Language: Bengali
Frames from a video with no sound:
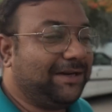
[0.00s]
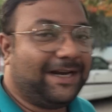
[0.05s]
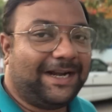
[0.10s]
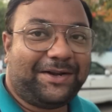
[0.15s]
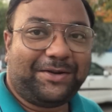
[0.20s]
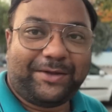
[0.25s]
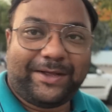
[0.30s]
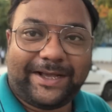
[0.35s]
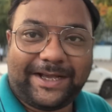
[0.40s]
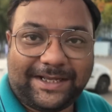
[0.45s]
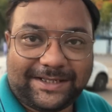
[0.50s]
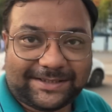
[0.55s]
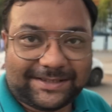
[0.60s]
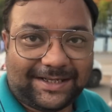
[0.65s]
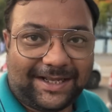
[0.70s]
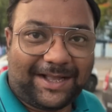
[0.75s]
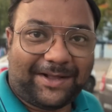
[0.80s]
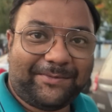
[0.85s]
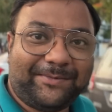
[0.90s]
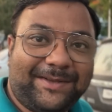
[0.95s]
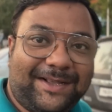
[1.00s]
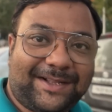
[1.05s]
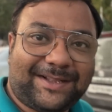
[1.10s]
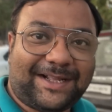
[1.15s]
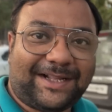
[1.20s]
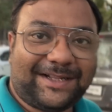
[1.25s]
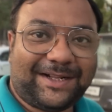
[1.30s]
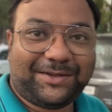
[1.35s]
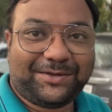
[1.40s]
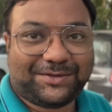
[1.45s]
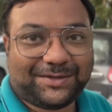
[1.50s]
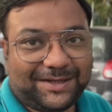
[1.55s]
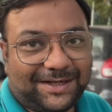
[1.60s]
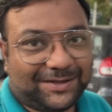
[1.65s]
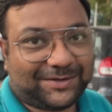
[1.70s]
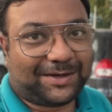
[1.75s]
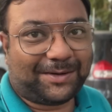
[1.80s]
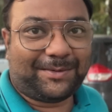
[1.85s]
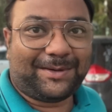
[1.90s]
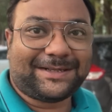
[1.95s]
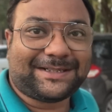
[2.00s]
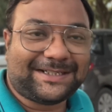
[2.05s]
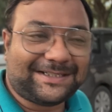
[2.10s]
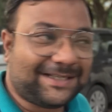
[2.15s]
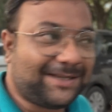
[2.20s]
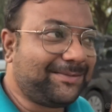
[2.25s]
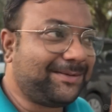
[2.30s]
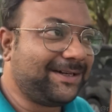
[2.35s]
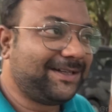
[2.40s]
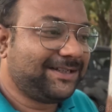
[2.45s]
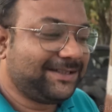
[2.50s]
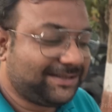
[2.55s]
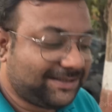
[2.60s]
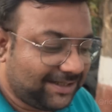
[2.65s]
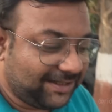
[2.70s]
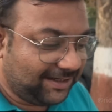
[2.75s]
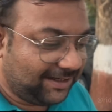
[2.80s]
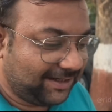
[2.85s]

লেট হয়ে গেছে আমি আর দাদা দুজনে সবার শেষে বেরিয়েছি